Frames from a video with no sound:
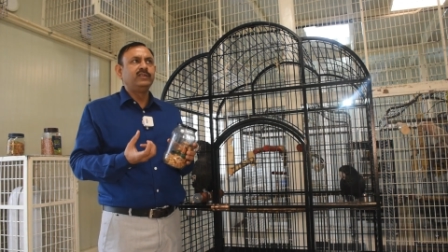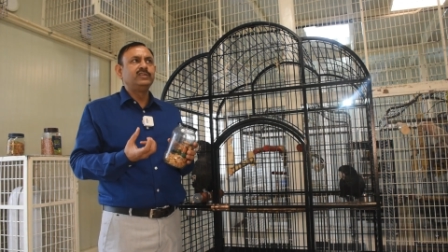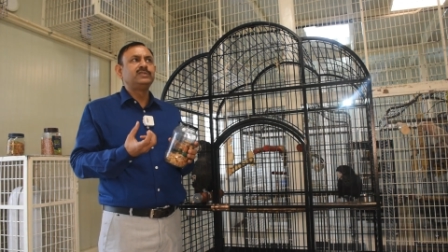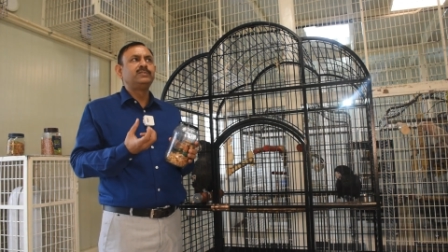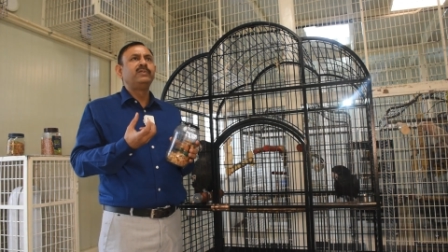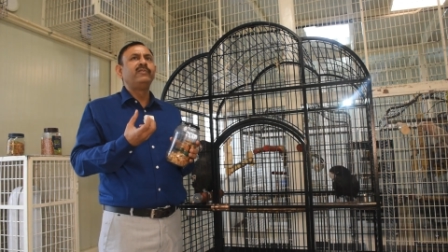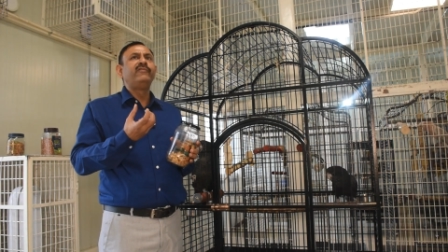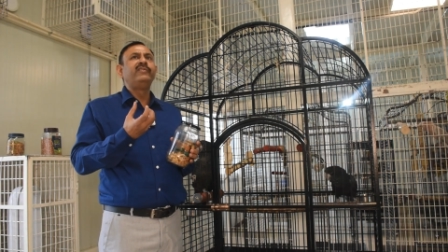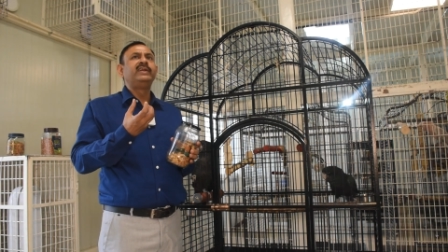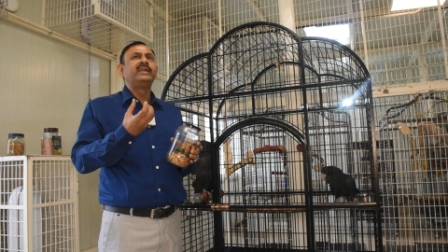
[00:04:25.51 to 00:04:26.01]

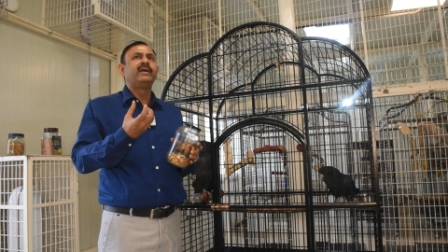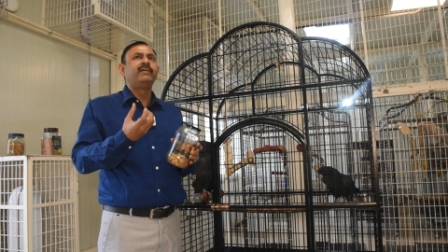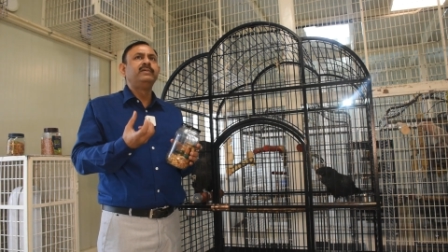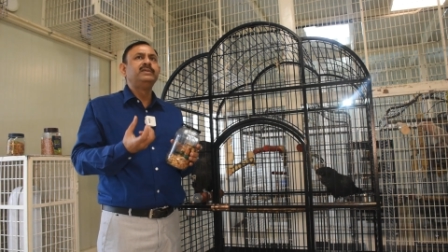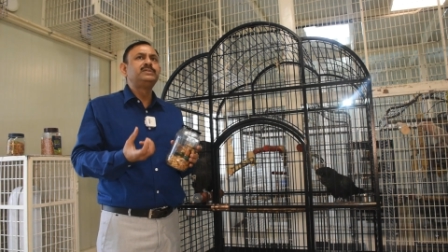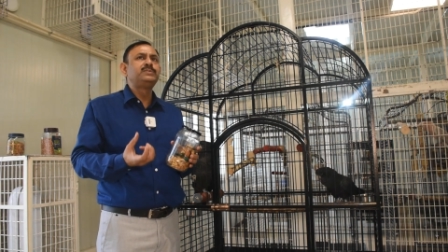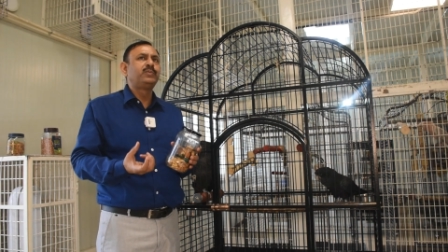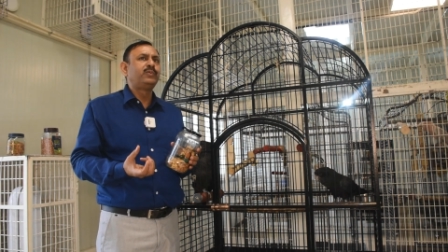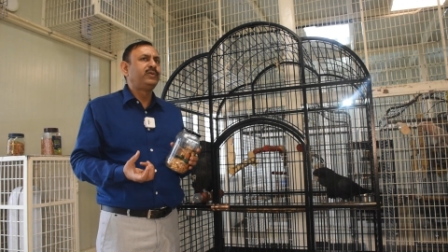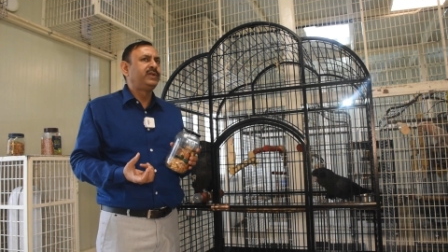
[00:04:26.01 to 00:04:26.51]
जिसमें
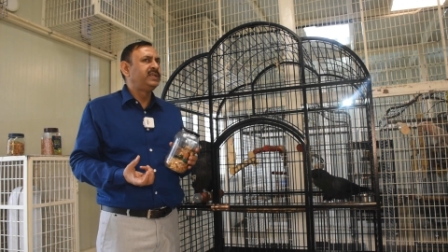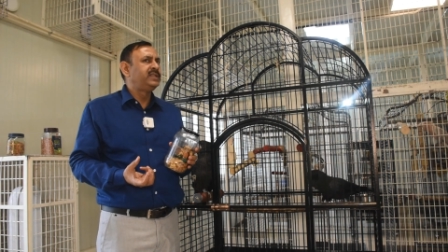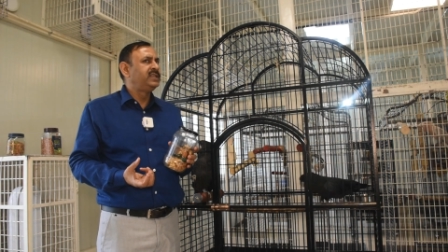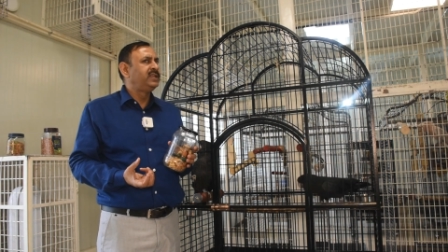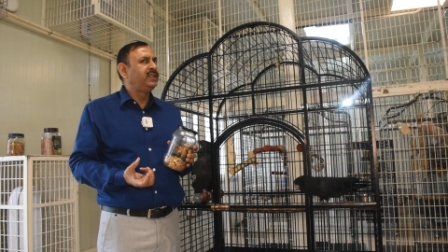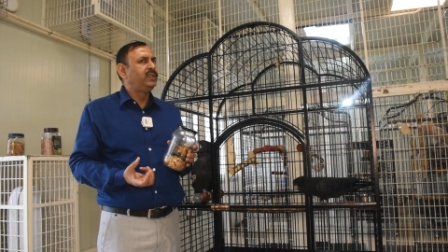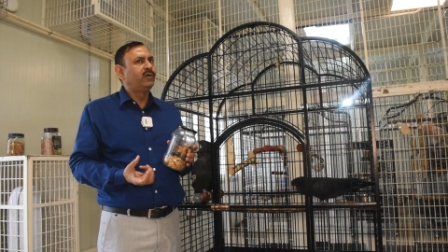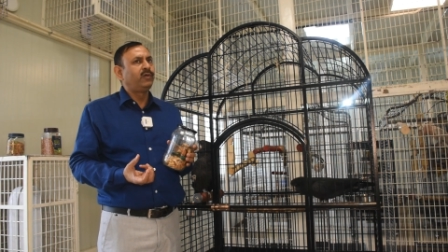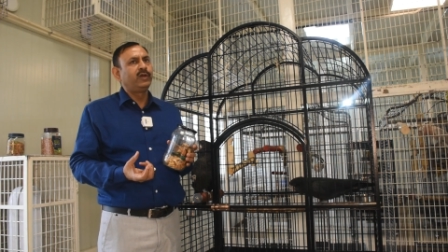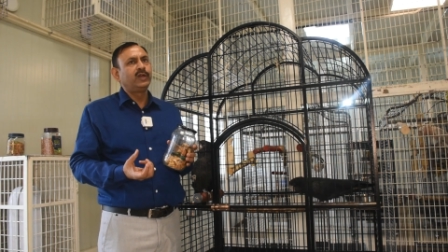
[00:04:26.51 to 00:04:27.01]
विटामिन प्रोटीन
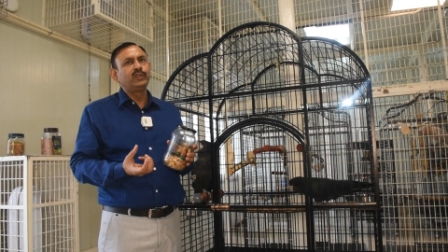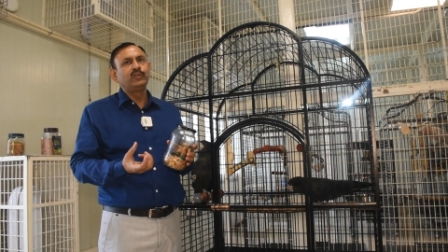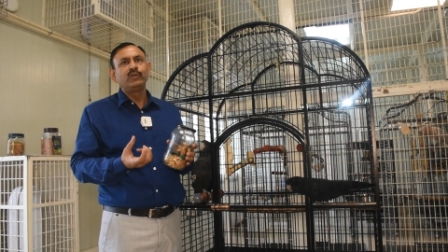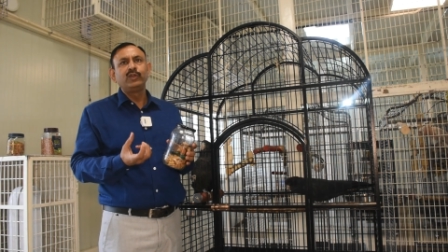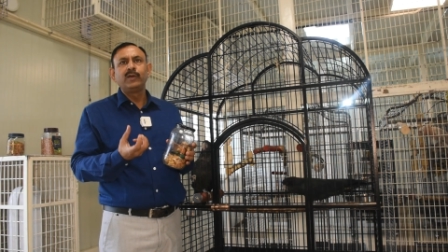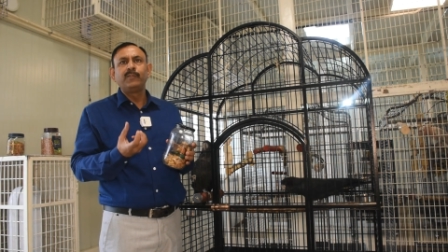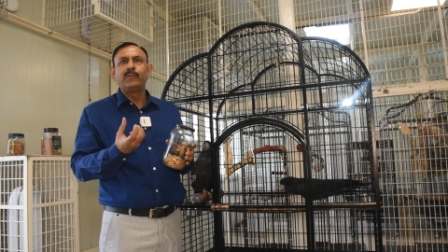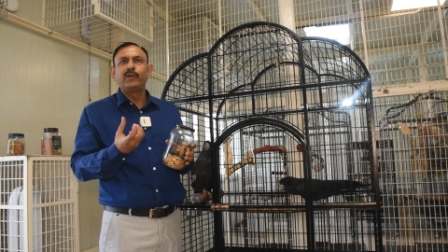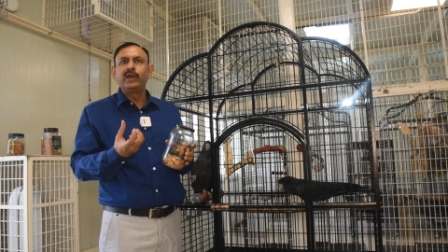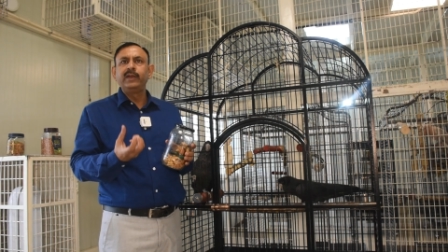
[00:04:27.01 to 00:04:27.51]
नहीं दोगे तो
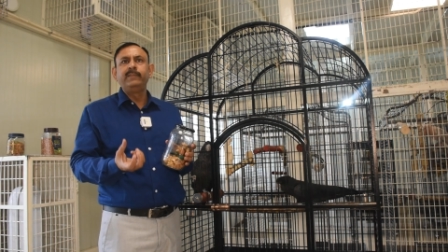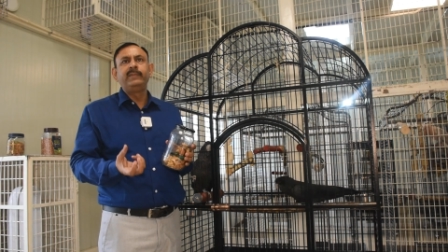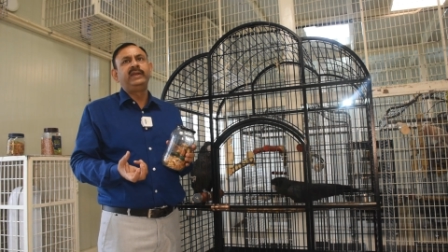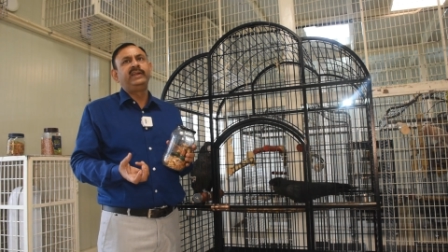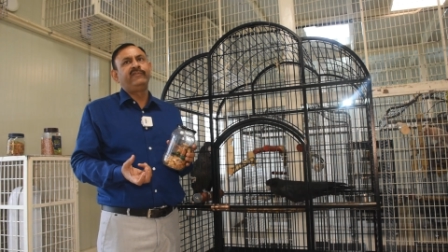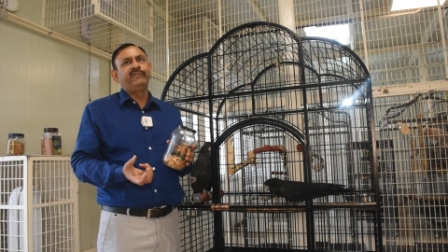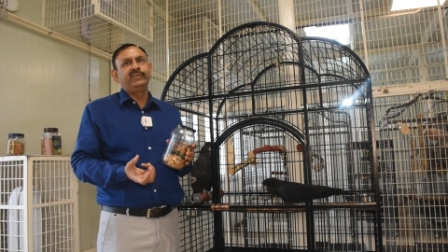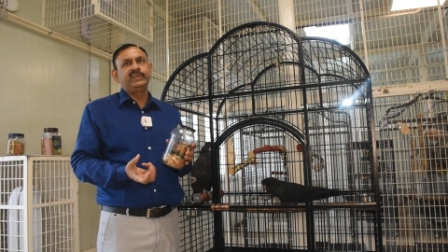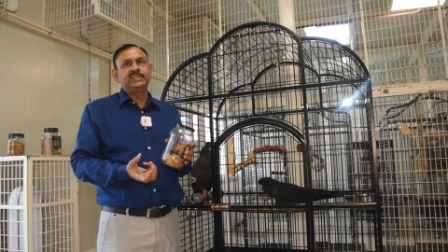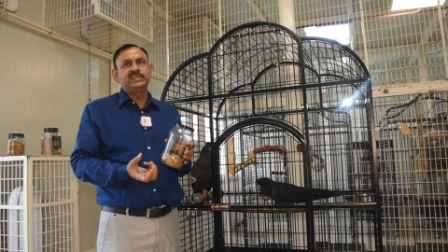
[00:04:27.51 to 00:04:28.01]
उनके बॉडी
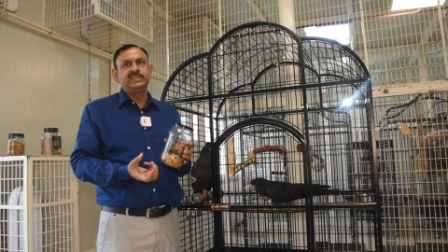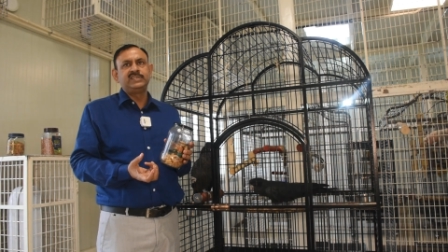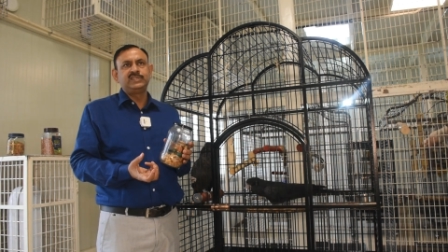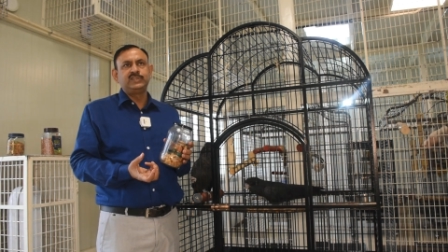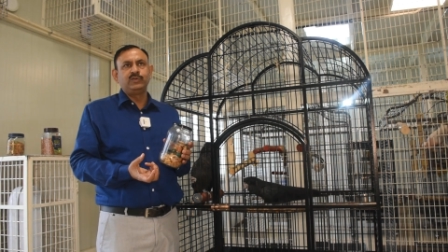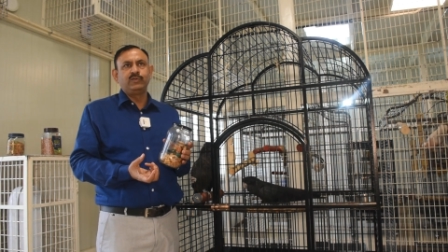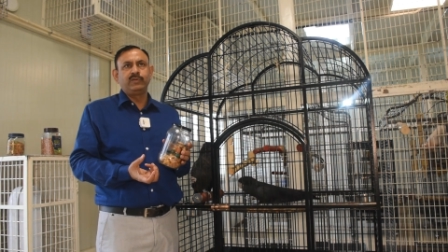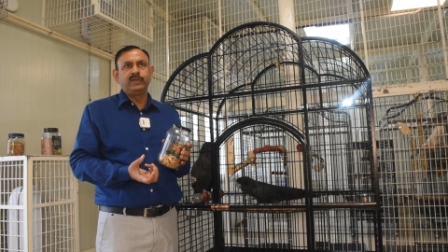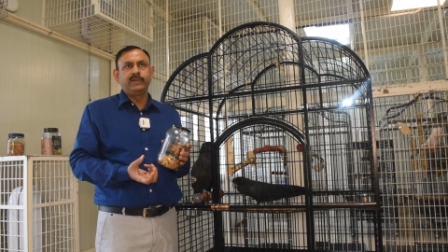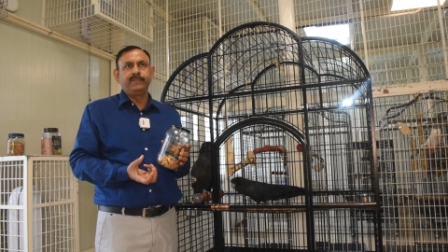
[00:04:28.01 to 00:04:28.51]
में
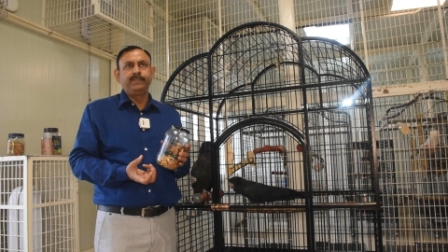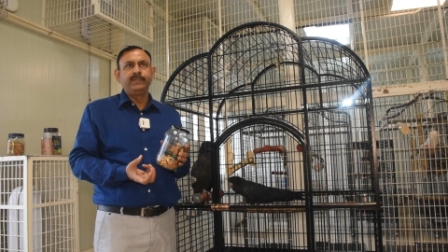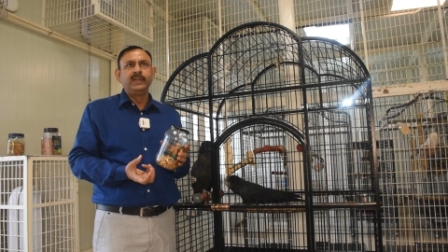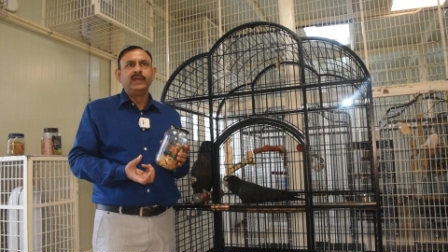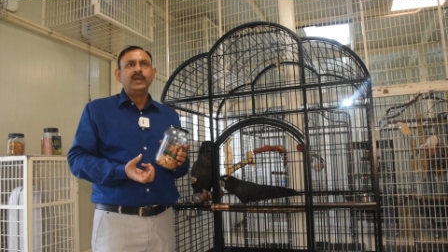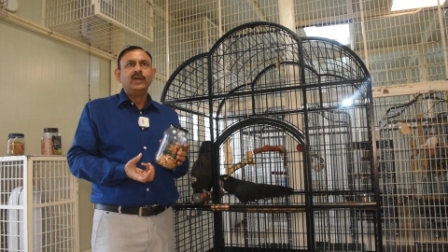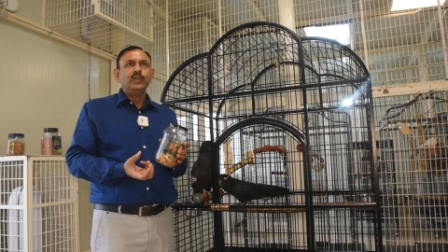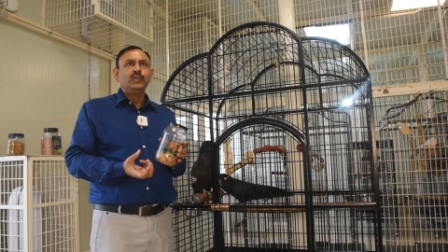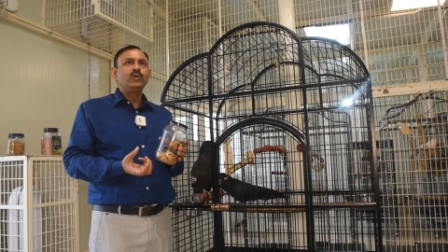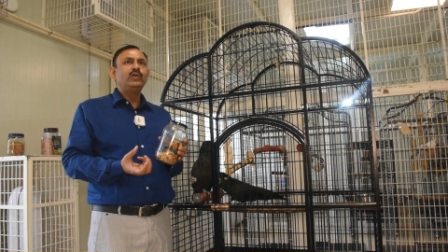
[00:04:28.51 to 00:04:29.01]
डिफिशेंसी होगी
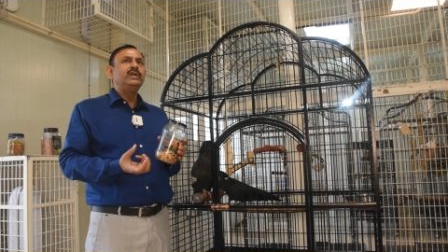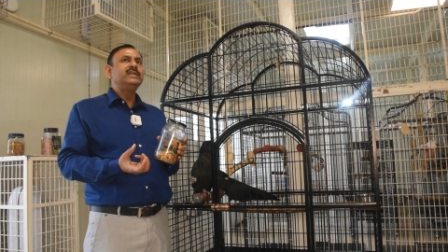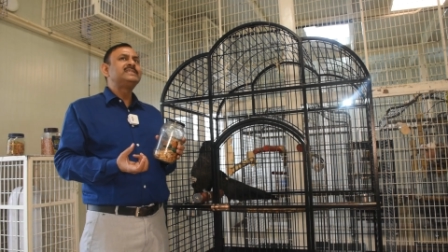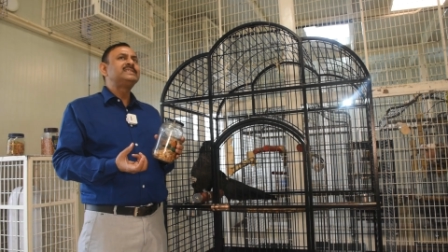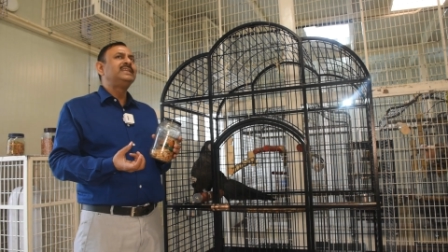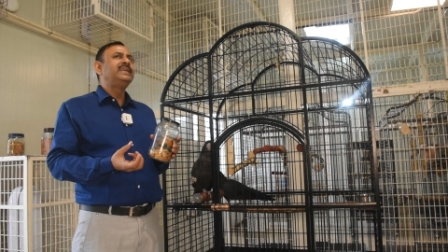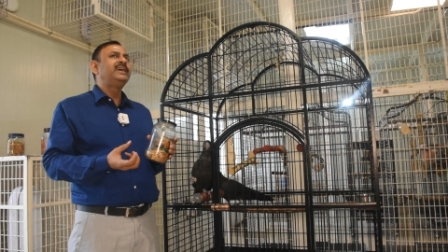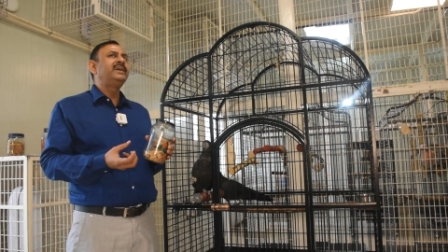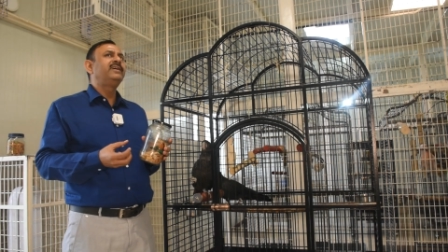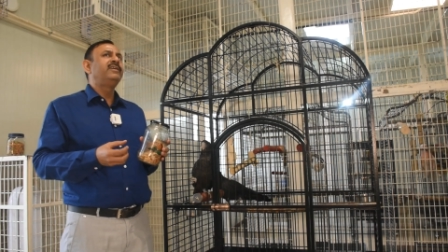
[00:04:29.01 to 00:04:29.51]
तो
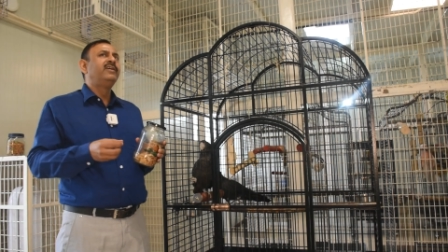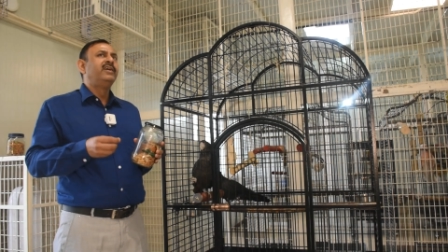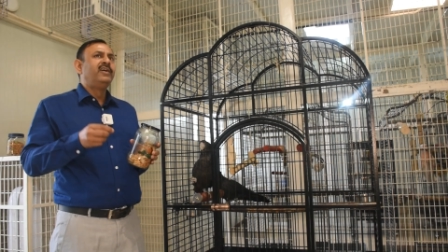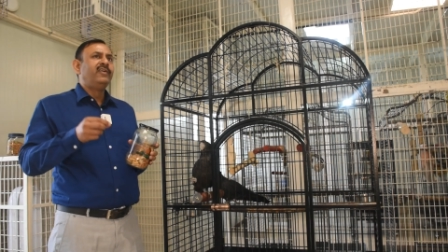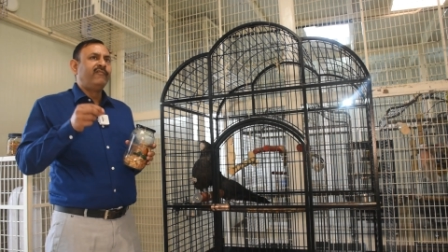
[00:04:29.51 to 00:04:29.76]
इसलिए